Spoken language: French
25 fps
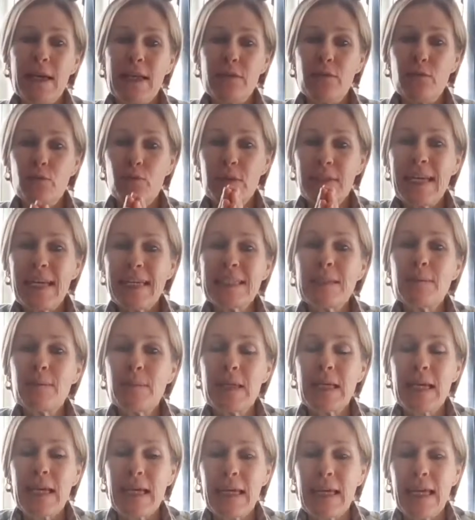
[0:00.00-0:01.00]
est de vous
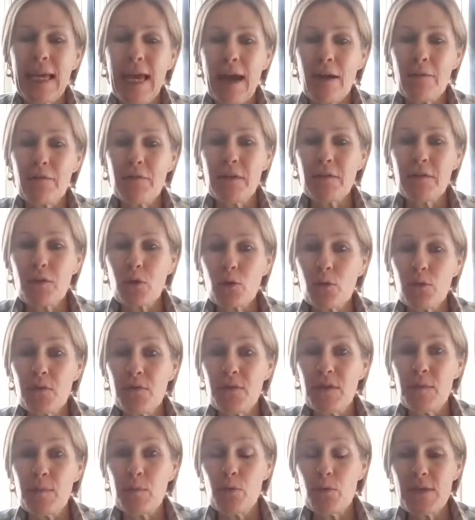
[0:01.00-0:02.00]
inspirer à vivre une
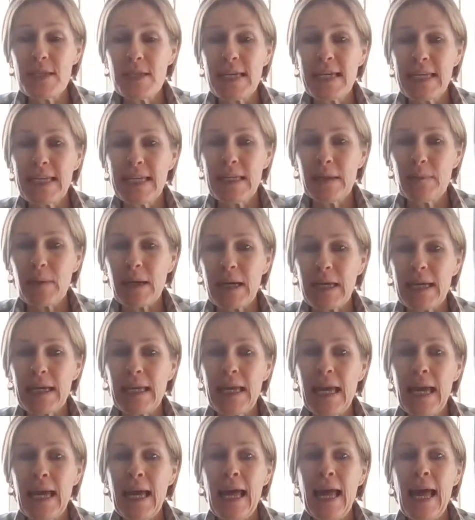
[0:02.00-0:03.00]
vie plus
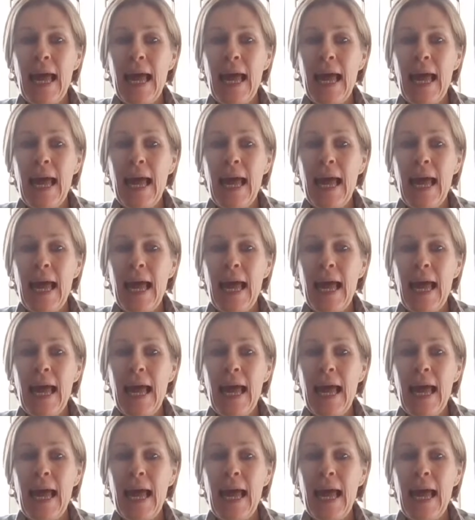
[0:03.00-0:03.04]
équilibrée,